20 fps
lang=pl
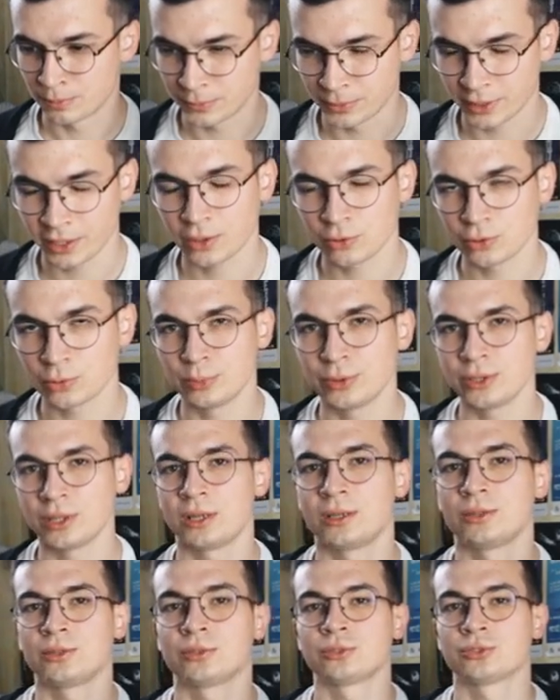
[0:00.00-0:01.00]
mega
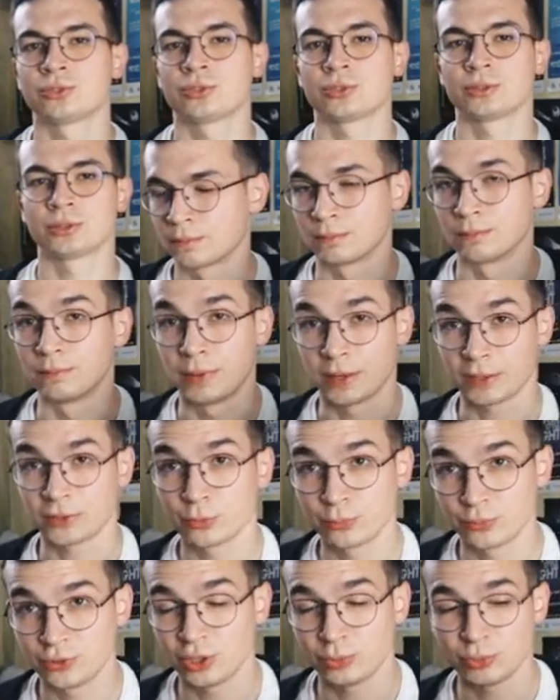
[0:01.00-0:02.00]
odbijalność,
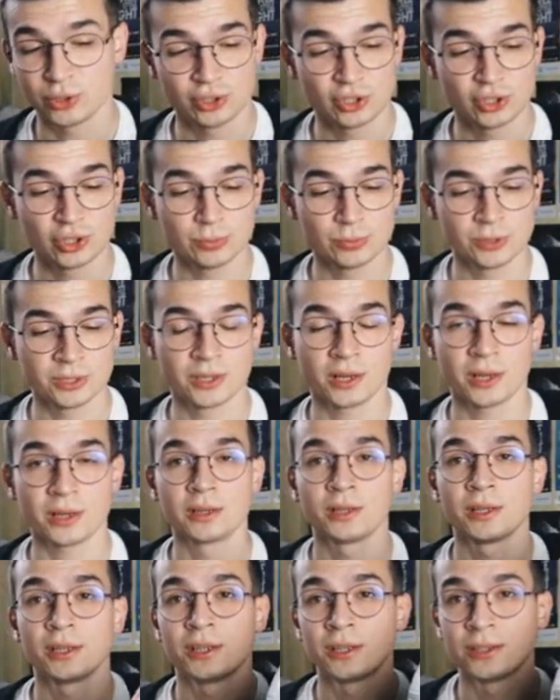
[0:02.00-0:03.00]
bardzo przyjemnie się nimi gra.